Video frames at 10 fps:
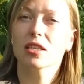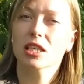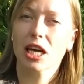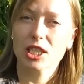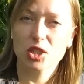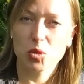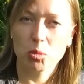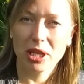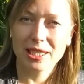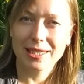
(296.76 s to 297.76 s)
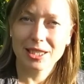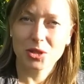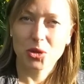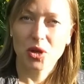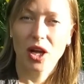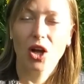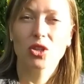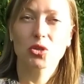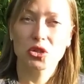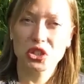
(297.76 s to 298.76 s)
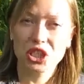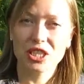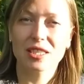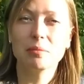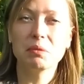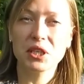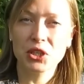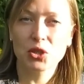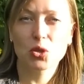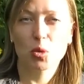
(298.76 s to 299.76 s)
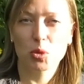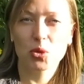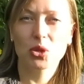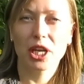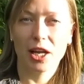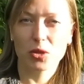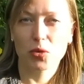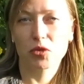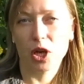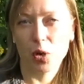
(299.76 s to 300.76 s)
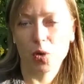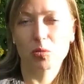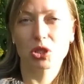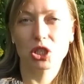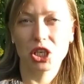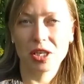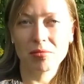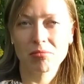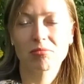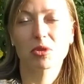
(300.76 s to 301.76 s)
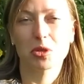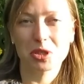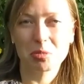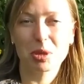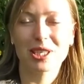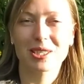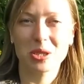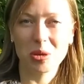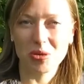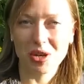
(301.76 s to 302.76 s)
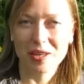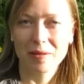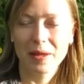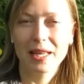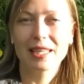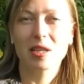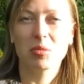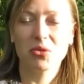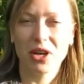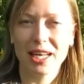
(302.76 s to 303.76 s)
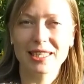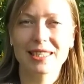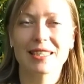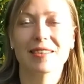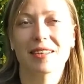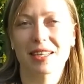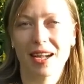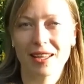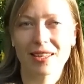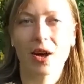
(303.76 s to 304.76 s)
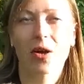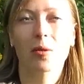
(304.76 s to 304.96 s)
не каждому под силу. Но сделать мини-теплую грядку в таком мешке проще простого. Набивайте рано